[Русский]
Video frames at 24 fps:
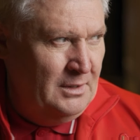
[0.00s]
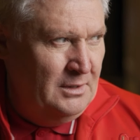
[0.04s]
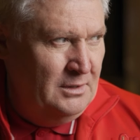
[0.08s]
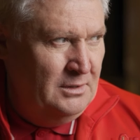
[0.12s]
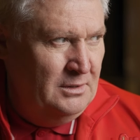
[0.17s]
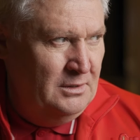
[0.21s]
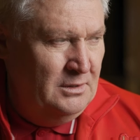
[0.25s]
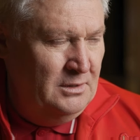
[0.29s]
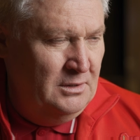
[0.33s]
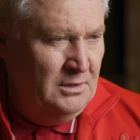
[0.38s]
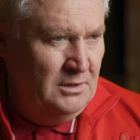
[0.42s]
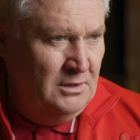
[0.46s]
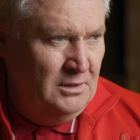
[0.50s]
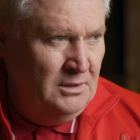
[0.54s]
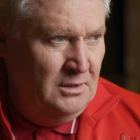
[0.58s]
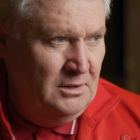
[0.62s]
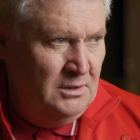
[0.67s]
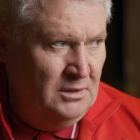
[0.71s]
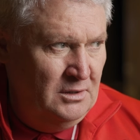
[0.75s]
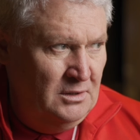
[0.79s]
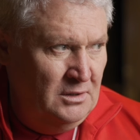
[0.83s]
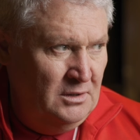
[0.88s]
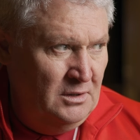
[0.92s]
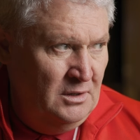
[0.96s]

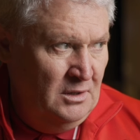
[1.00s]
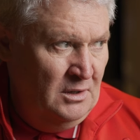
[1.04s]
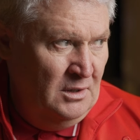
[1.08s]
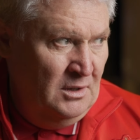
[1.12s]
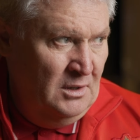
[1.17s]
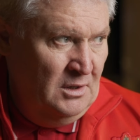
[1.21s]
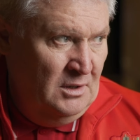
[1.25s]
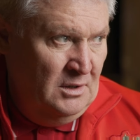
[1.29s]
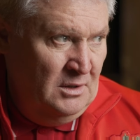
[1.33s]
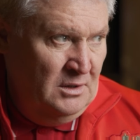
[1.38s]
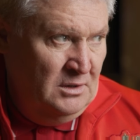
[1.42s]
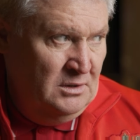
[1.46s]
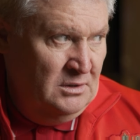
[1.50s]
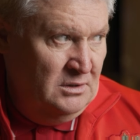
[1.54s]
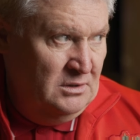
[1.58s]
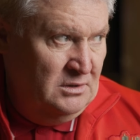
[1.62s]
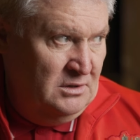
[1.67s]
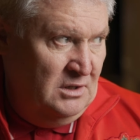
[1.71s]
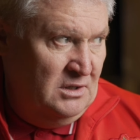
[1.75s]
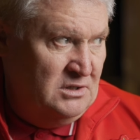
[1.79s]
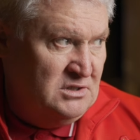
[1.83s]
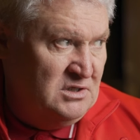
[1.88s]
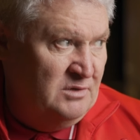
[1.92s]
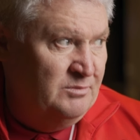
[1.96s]
И
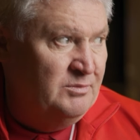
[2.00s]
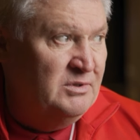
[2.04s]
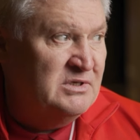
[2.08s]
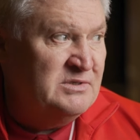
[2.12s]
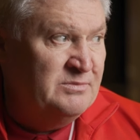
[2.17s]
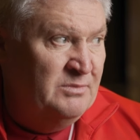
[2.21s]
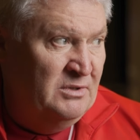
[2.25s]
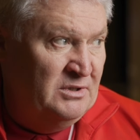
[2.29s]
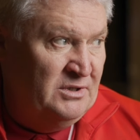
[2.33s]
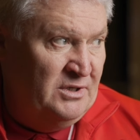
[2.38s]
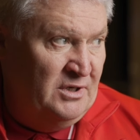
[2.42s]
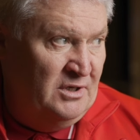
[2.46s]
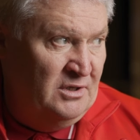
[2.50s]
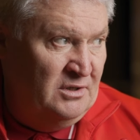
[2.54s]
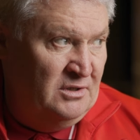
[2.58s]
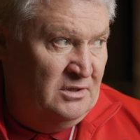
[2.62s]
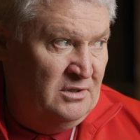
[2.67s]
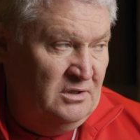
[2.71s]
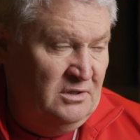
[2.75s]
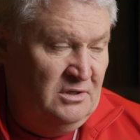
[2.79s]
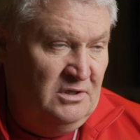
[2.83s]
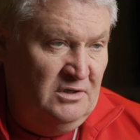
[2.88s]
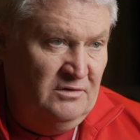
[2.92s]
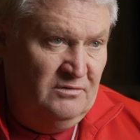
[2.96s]
дальше посмотреть
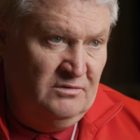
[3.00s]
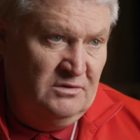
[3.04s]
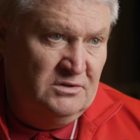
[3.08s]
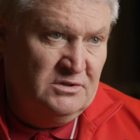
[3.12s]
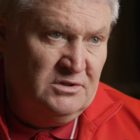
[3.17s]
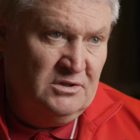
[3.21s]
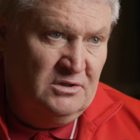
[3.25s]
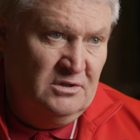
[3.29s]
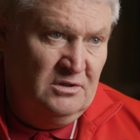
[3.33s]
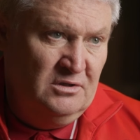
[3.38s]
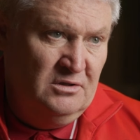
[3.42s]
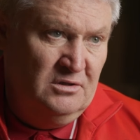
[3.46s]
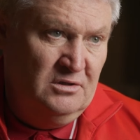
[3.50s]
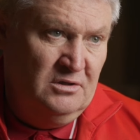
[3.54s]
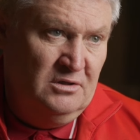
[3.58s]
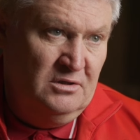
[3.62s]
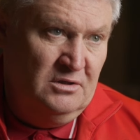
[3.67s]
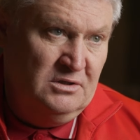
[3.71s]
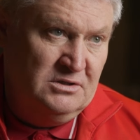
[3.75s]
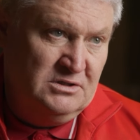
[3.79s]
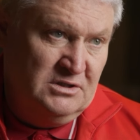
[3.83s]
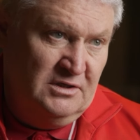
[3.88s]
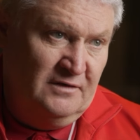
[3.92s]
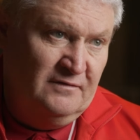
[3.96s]
девочки.
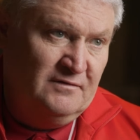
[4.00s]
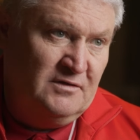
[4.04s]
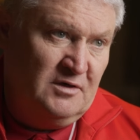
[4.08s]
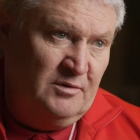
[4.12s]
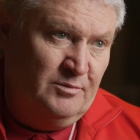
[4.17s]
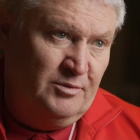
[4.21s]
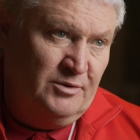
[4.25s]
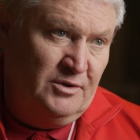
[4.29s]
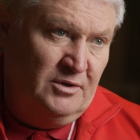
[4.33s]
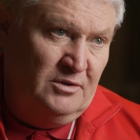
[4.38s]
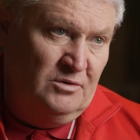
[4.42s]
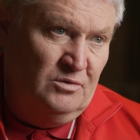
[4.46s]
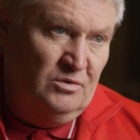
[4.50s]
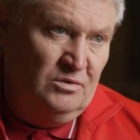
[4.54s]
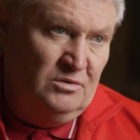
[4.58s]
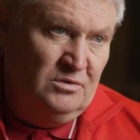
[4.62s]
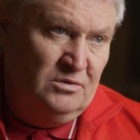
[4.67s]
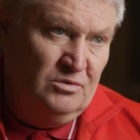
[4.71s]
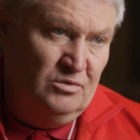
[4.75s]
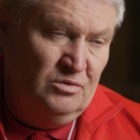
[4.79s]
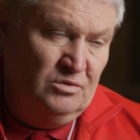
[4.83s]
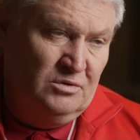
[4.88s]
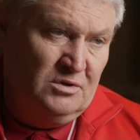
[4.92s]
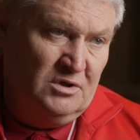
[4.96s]
Э, завтра пройдут
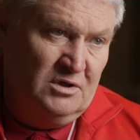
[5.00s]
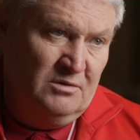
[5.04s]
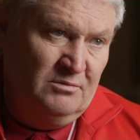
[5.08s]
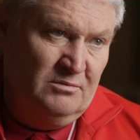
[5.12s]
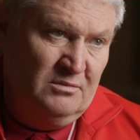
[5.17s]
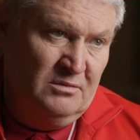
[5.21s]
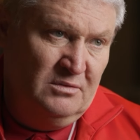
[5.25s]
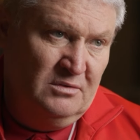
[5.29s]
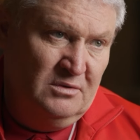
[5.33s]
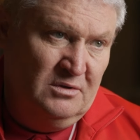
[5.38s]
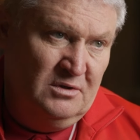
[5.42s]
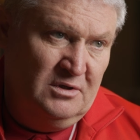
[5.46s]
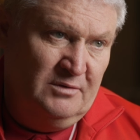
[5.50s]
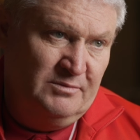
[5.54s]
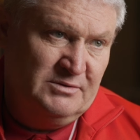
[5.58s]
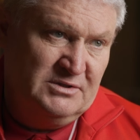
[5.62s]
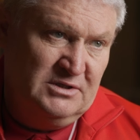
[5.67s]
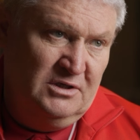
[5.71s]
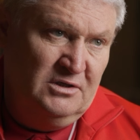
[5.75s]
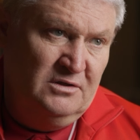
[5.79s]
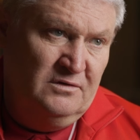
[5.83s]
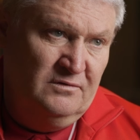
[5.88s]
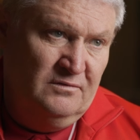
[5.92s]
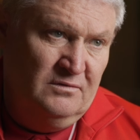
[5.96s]
утром
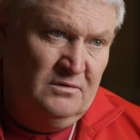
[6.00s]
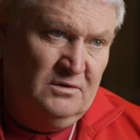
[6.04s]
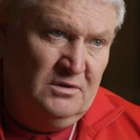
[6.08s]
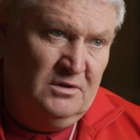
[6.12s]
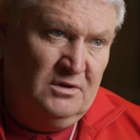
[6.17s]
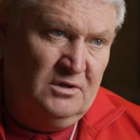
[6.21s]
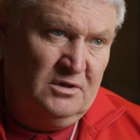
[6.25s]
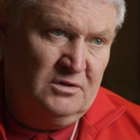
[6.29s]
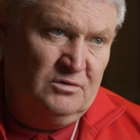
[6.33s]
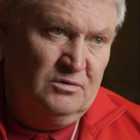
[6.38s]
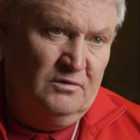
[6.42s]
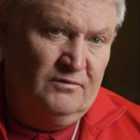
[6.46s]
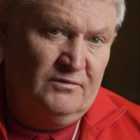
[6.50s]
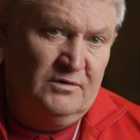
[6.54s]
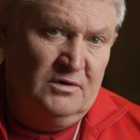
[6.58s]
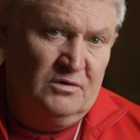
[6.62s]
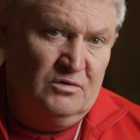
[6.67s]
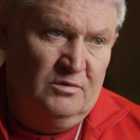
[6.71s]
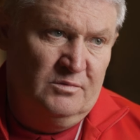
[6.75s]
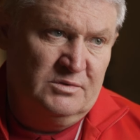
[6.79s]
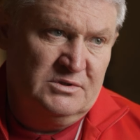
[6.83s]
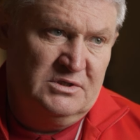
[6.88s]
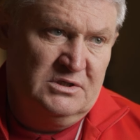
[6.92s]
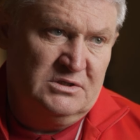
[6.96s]
обследование, кто в
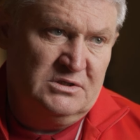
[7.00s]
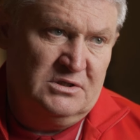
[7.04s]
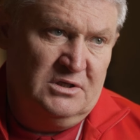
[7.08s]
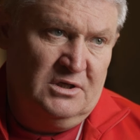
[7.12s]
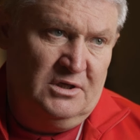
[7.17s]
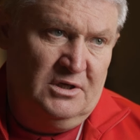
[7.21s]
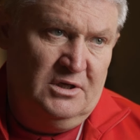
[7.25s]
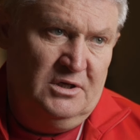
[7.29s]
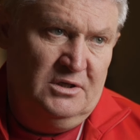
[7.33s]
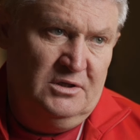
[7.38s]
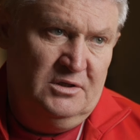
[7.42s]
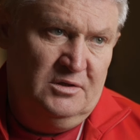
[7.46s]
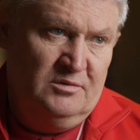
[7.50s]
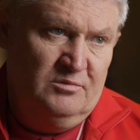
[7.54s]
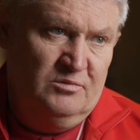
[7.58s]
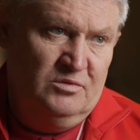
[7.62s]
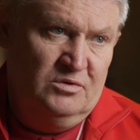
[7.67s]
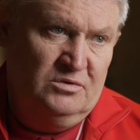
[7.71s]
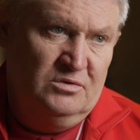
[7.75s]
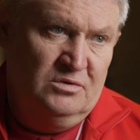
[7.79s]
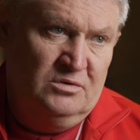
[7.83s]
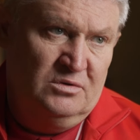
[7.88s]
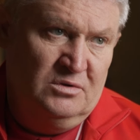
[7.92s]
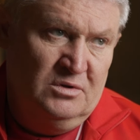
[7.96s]
каком состоянии
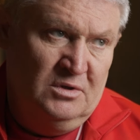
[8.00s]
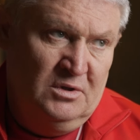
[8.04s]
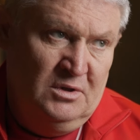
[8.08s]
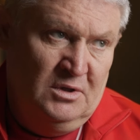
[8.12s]
будут.